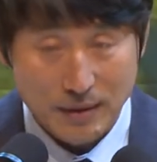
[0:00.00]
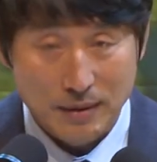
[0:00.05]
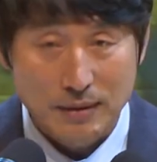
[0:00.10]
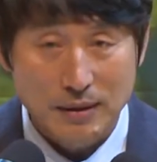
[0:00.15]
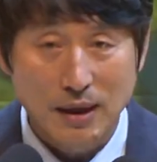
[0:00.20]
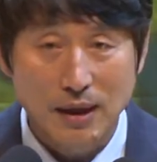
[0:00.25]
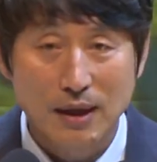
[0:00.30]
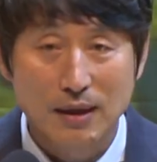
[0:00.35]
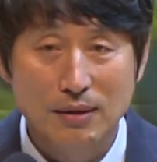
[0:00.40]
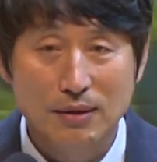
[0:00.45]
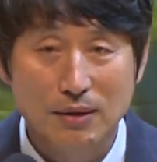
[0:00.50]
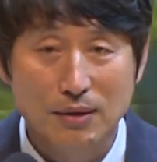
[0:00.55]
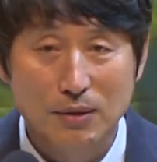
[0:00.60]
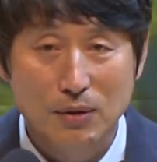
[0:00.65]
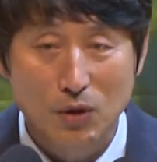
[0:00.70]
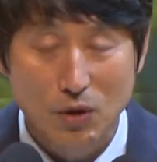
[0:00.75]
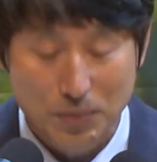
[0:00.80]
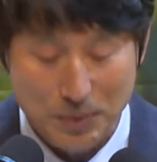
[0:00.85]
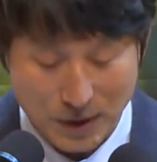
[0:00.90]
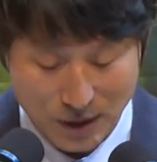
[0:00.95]
자랑스러운
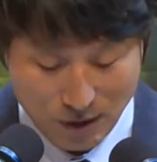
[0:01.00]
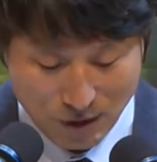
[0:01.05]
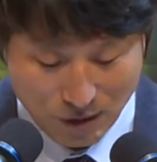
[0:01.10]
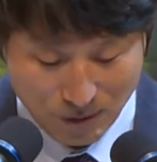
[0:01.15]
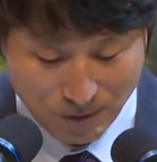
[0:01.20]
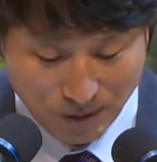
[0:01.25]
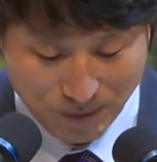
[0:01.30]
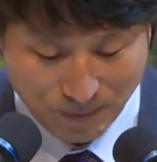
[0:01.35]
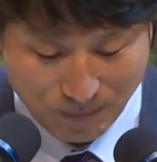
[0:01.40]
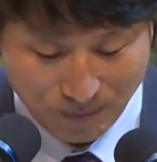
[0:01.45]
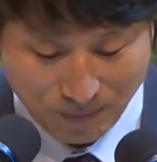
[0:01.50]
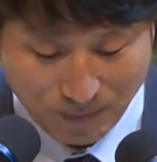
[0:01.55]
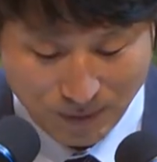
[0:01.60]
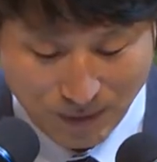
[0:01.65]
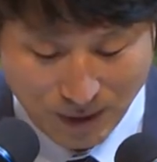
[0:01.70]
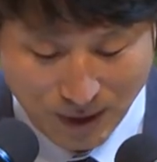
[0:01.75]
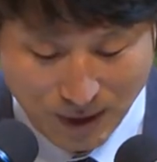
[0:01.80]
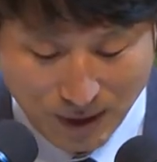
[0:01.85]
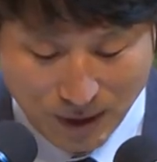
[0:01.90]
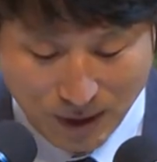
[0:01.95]
졸업생 여러분,
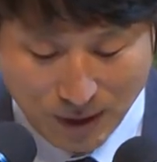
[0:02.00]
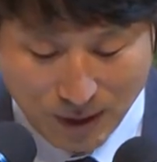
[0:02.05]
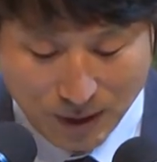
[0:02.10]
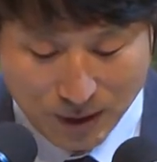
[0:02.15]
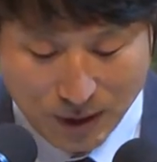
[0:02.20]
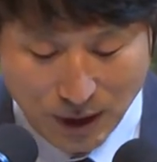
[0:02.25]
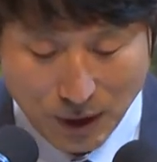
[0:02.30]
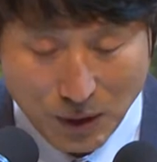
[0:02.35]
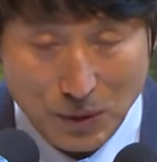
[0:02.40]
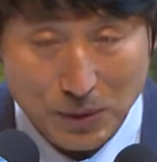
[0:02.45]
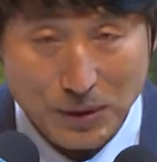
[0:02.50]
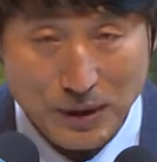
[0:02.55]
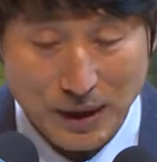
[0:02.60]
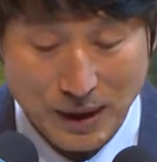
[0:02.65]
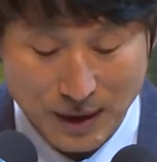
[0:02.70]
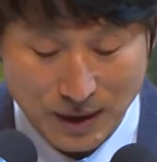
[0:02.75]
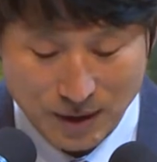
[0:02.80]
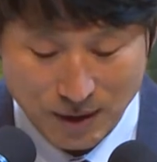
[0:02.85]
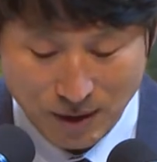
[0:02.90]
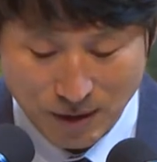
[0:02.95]
새로운
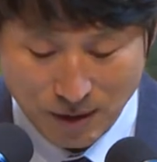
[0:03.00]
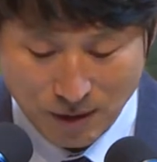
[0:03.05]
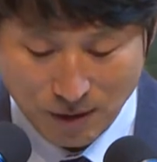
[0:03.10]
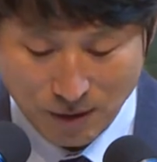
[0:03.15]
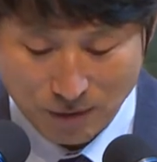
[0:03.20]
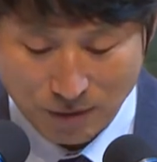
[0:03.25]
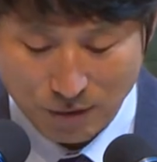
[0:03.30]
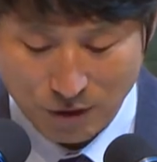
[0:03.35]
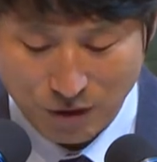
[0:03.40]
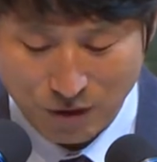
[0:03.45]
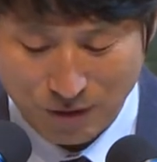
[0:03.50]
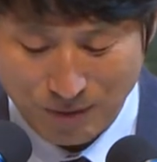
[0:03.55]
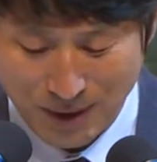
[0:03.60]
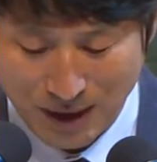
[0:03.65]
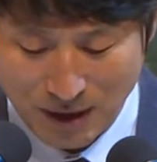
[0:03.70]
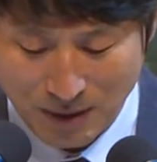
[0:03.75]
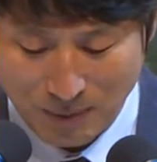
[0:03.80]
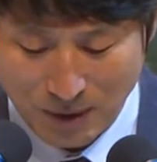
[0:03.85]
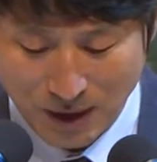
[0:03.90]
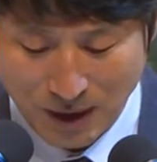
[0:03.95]
길에서 우리
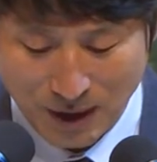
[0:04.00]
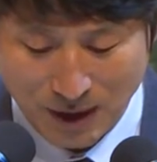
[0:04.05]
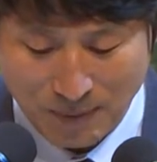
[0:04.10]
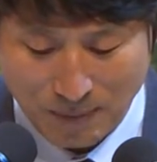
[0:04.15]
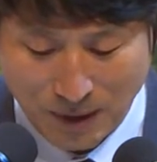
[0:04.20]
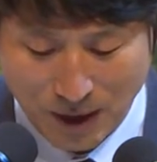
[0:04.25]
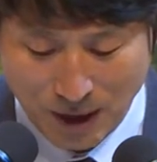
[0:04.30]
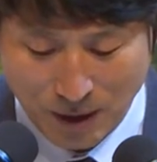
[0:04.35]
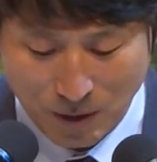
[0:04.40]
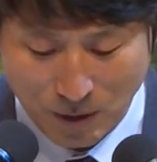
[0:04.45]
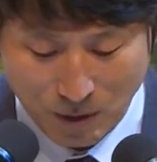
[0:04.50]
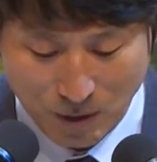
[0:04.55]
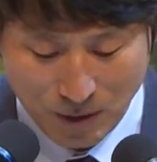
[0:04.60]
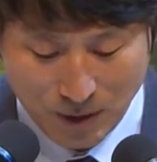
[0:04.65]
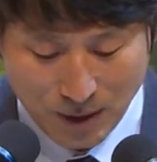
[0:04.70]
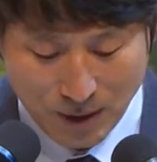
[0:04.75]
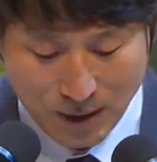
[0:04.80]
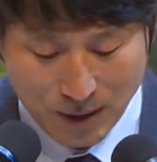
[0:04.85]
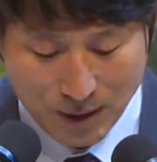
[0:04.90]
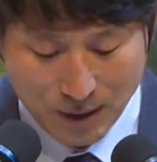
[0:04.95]
후배님들이 힘내고
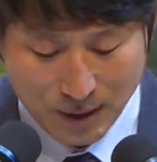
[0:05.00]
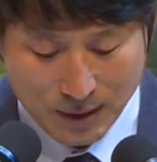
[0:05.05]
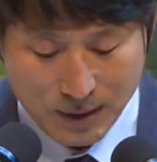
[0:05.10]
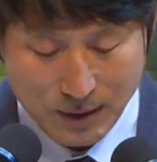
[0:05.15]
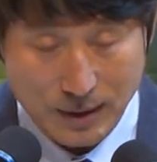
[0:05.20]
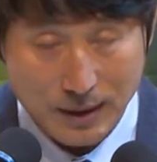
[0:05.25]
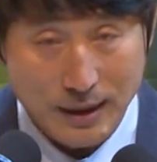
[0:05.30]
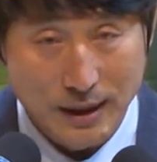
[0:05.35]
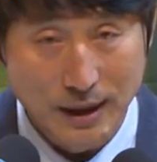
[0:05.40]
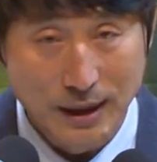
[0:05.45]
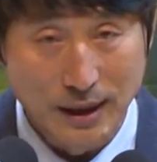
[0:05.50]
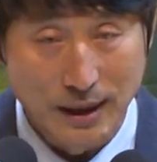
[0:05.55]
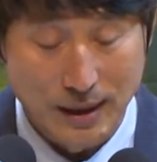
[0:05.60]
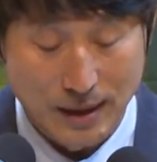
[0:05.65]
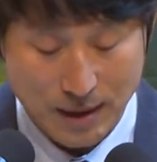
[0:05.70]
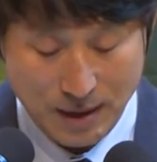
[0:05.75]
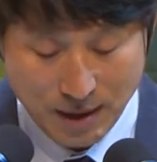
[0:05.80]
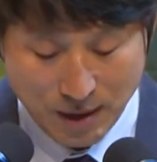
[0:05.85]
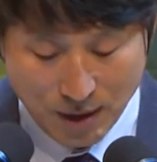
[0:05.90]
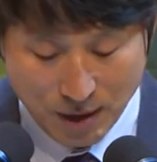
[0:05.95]
그
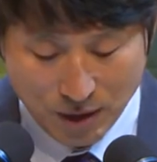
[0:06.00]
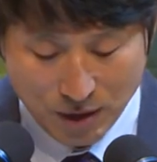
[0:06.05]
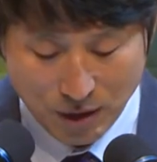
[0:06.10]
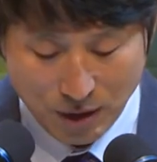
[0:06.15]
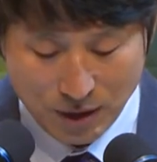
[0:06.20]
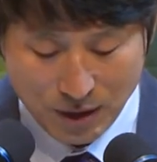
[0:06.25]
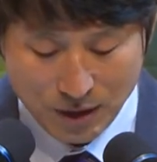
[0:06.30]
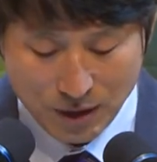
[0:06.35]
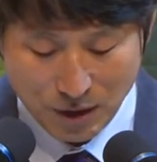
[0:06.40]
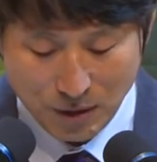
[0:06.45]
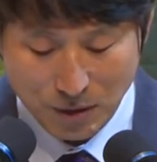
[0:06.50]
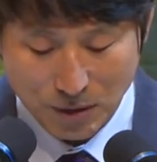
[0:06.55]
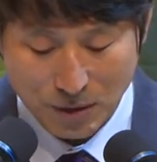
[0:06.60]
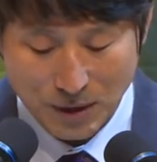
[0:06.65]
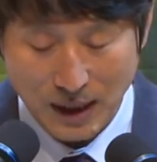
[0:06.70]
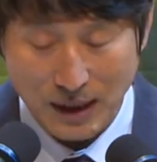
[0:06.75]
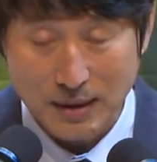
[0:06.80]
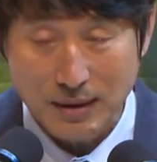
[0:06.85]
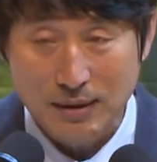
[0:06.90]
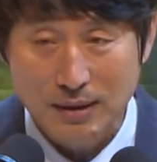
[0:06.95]
길이 열정으로
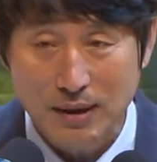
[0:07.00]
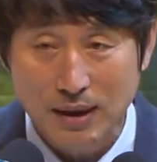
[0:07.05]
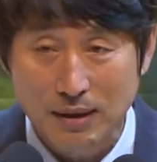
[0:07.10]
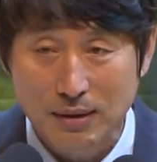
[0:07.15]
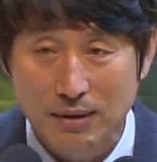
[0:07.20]
가득 찰